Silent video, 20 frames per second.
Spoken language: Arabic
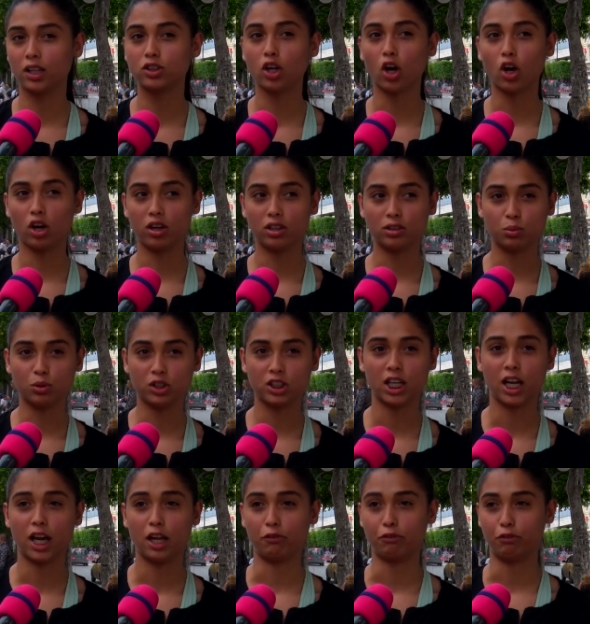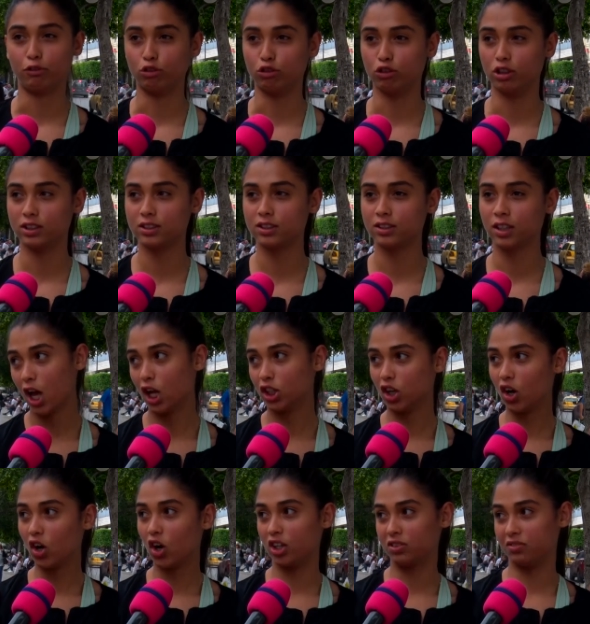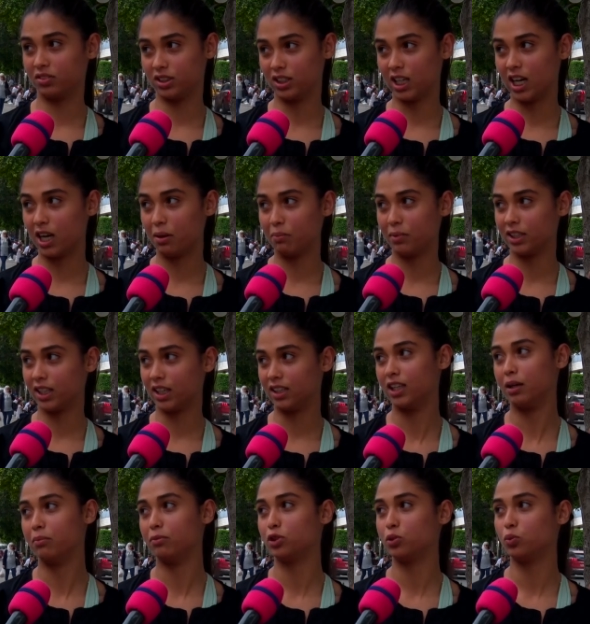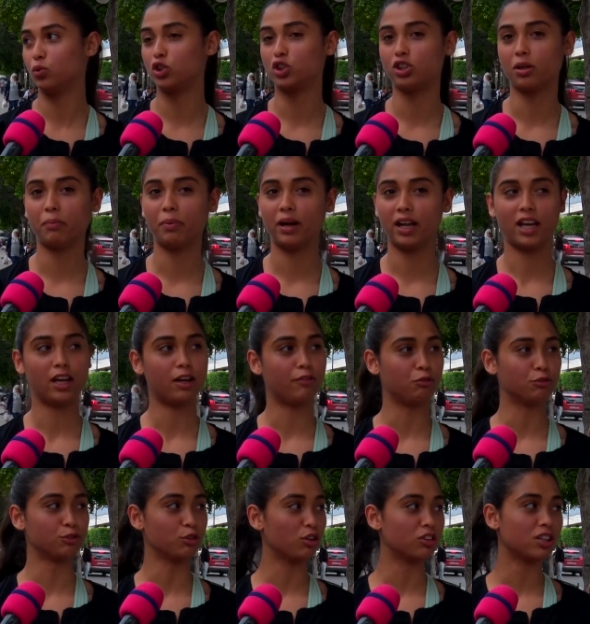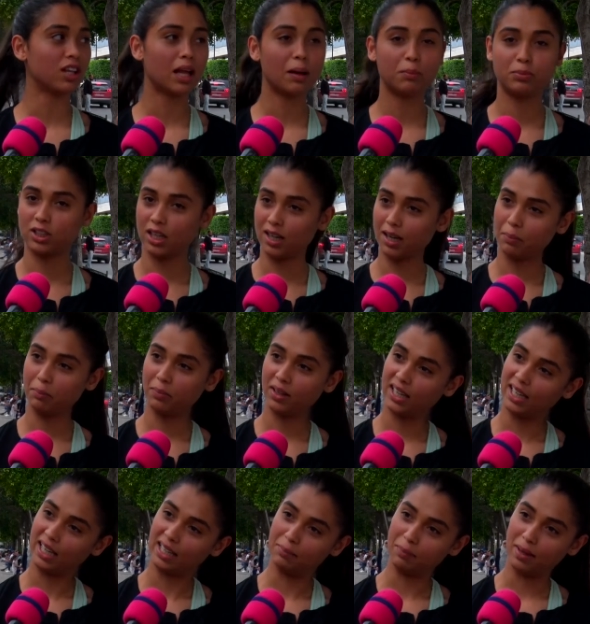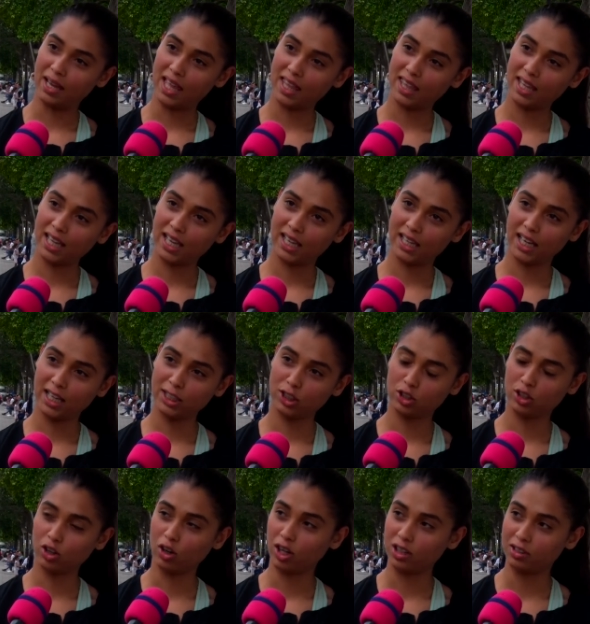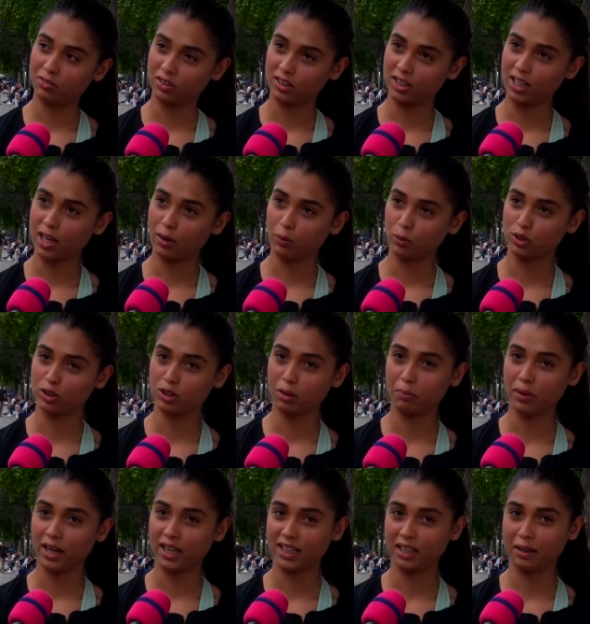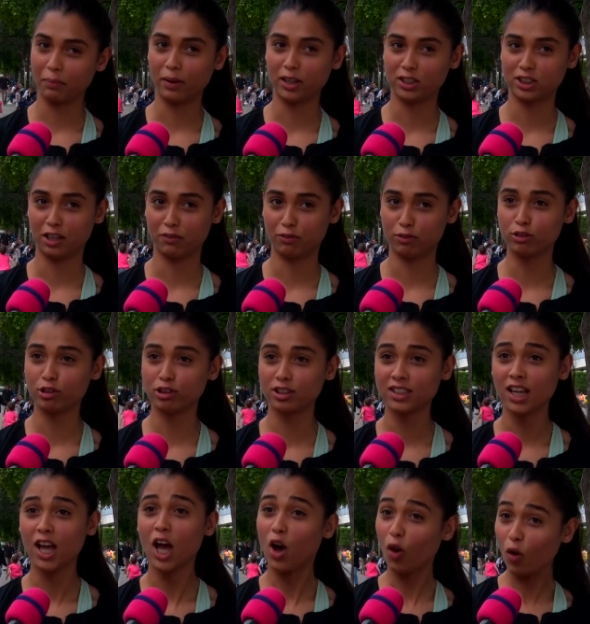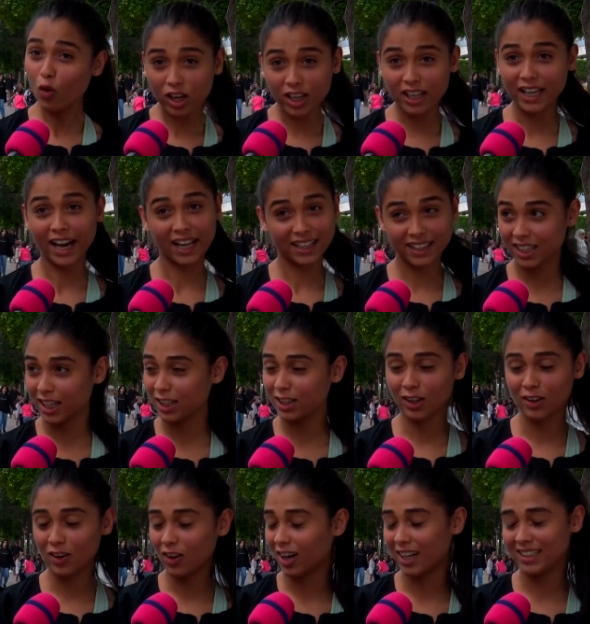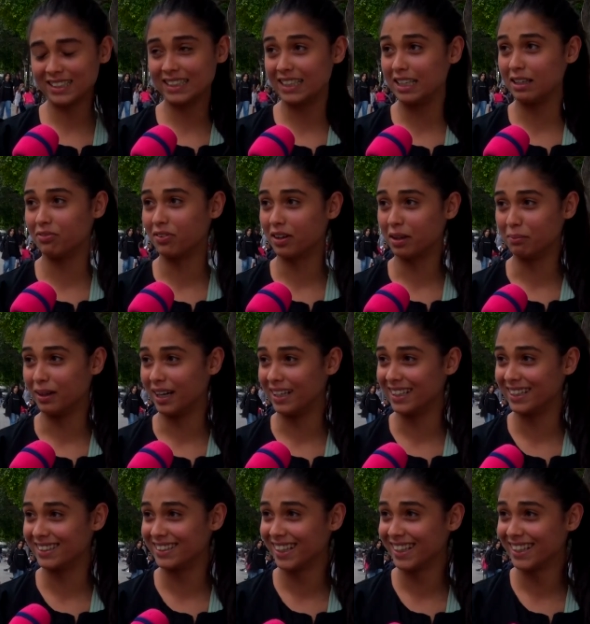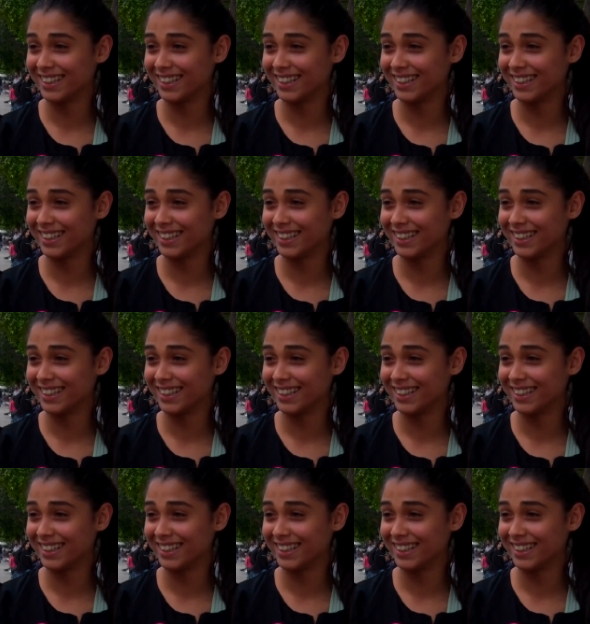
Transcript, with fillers: تقعد وتجيها الفلوس تقعد في الدار ما تخدمش وتصب عليها الفلوس قلت لها بجا ربي الخدمه هذيا اللي انت تقعد في الدار وتصب عليك برشا فلوس قول لي حتى انا نقعد كيفك معناتها